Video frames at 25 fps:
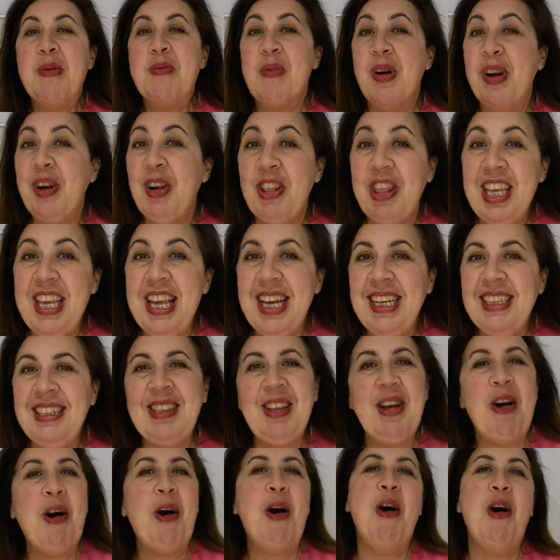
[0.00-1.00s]
Buenos días,
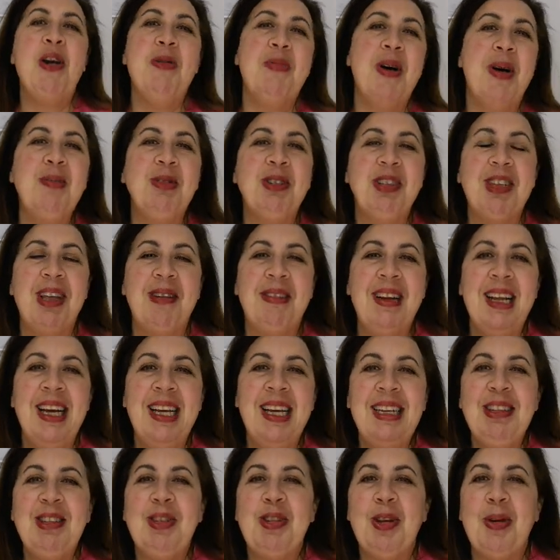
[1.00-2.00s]
hoy vamos a
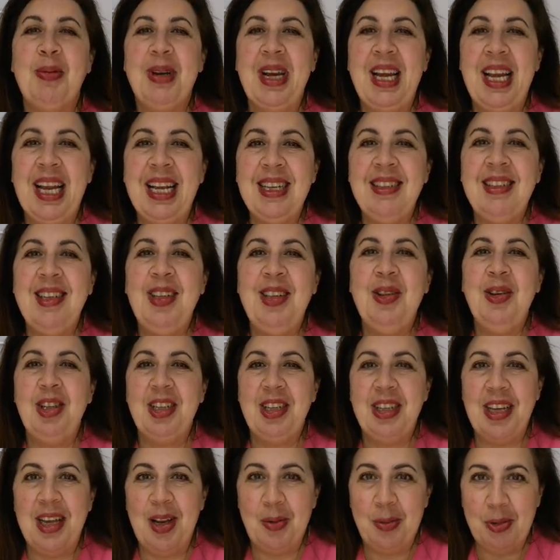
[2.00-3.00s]
hablar sobre el
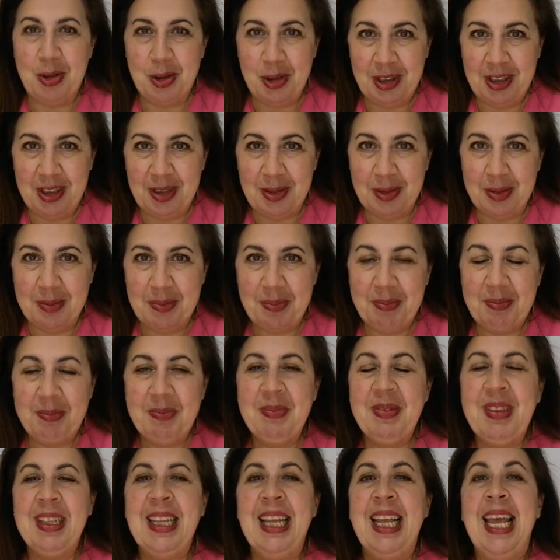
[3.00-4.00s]
ácido hialurónico.
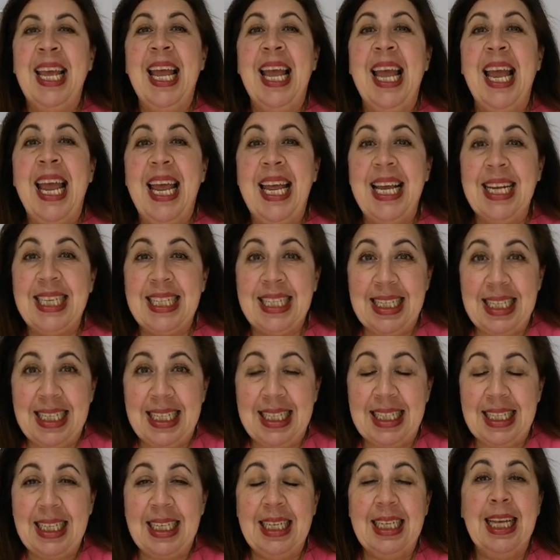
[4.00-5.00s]

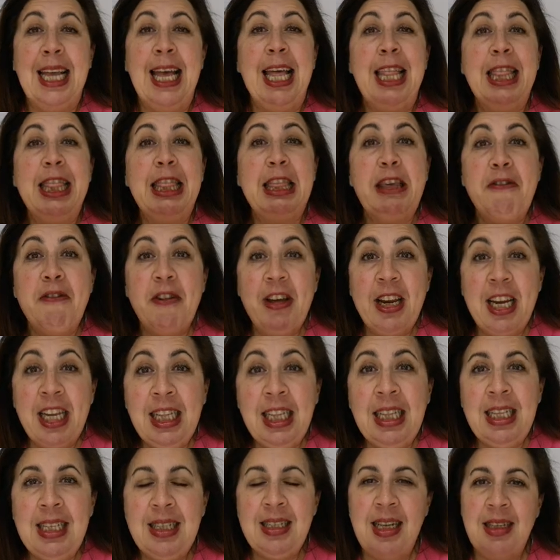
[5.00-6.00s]
Existen
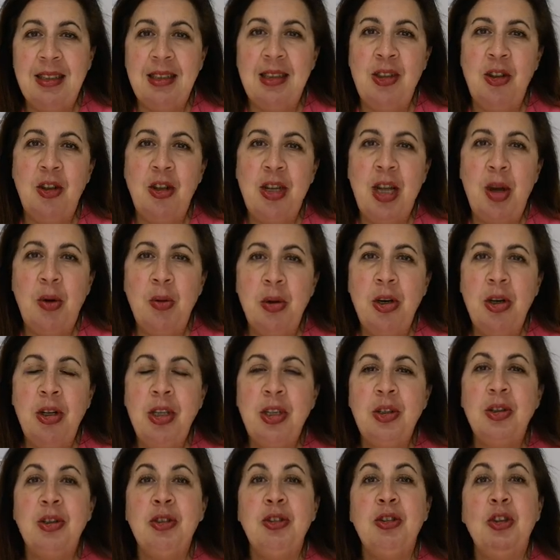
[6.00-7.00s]
diferentes ácidos
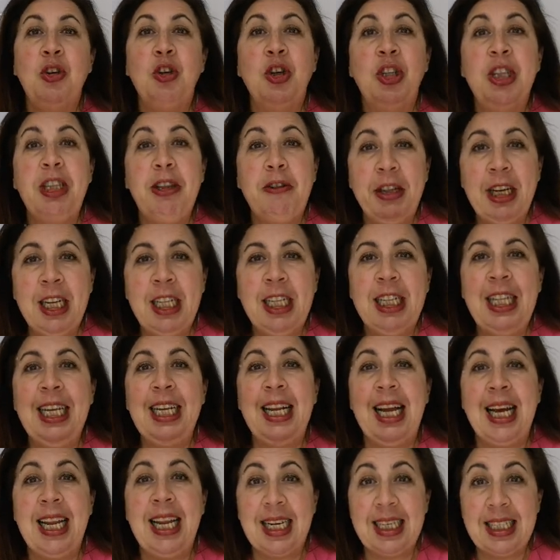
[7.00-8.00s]
hialurónicos con diferentes
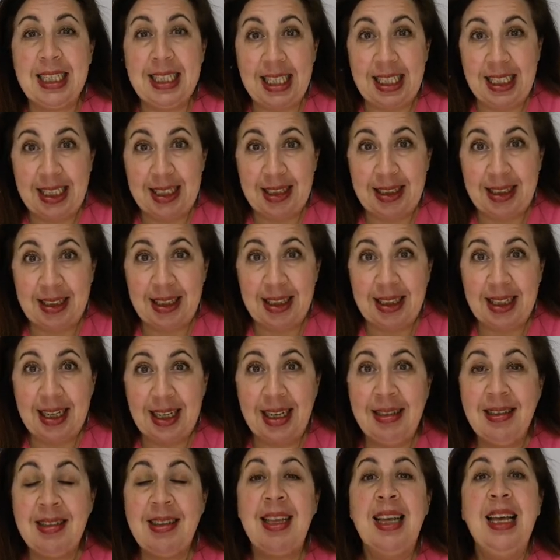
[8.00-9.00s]

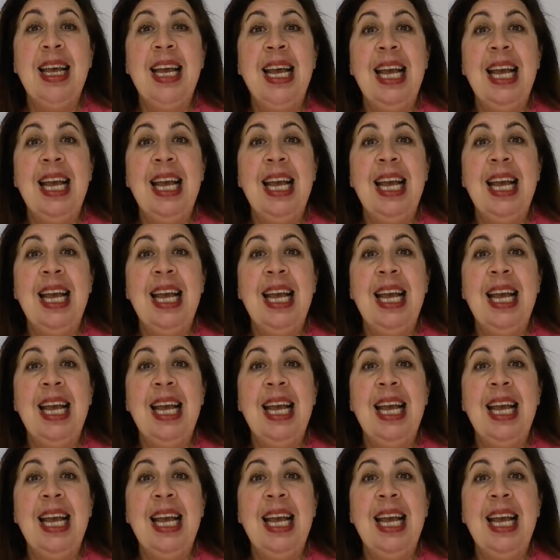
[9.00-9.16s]
características